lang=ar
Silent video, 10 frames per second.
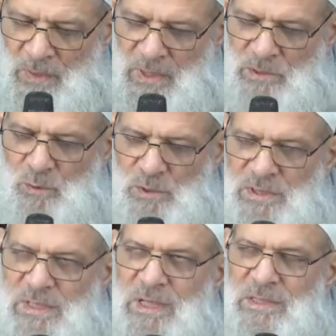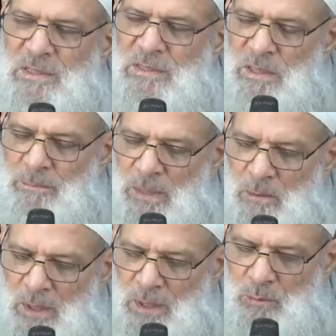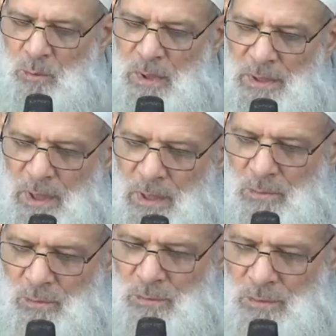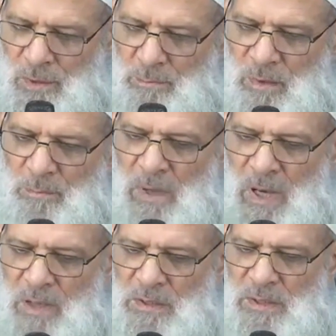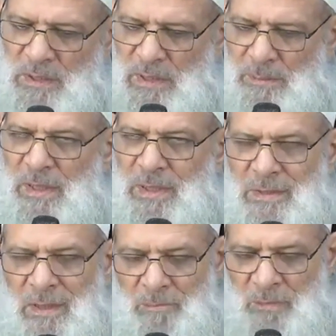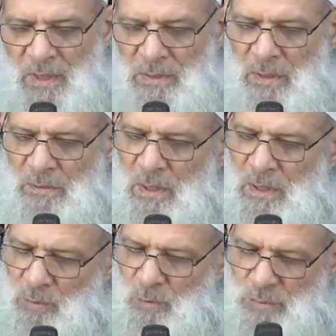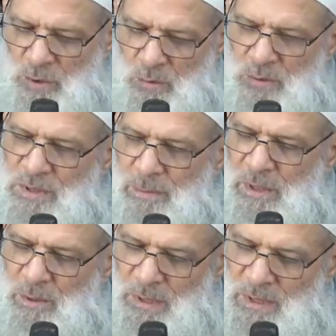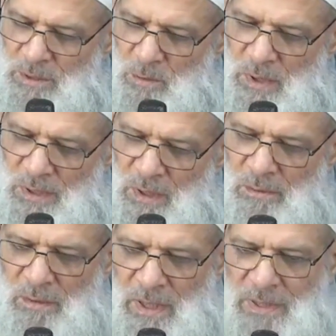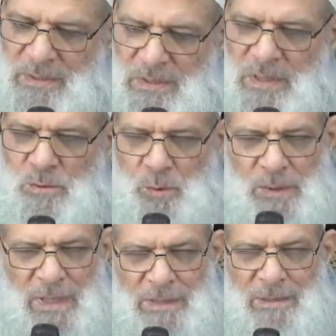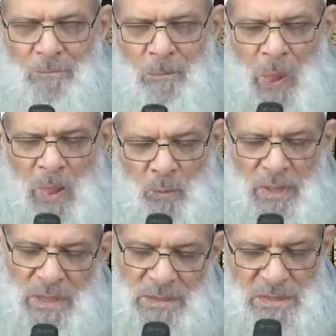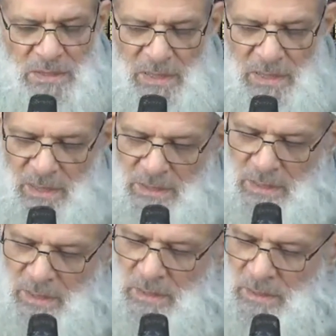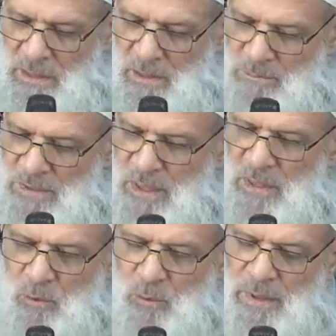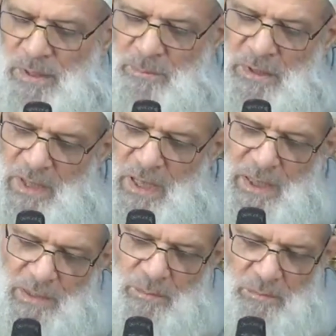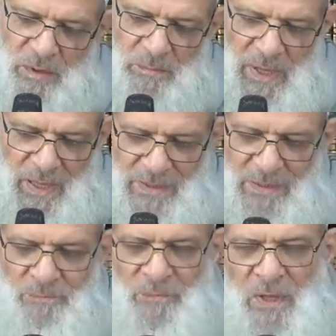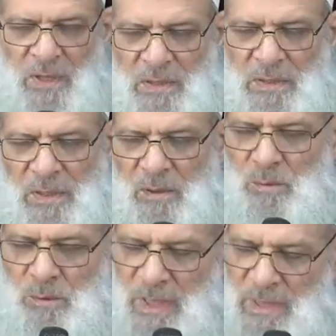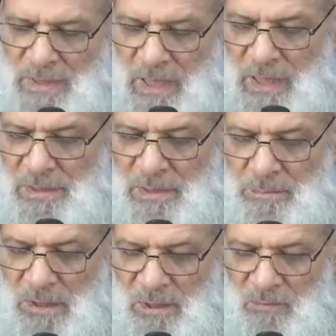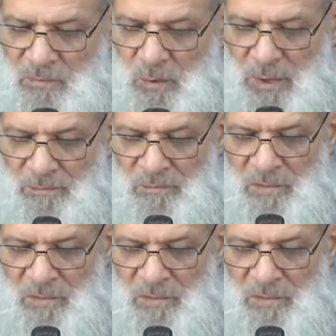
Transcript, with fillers: لزلزلت السماوات والأرض من معاصي العباد إن الله يمسك السماوات والأرض أن تزولا ولئن زالتا إن أمسكهما من أحد من بعده إنه كان حليما غفورا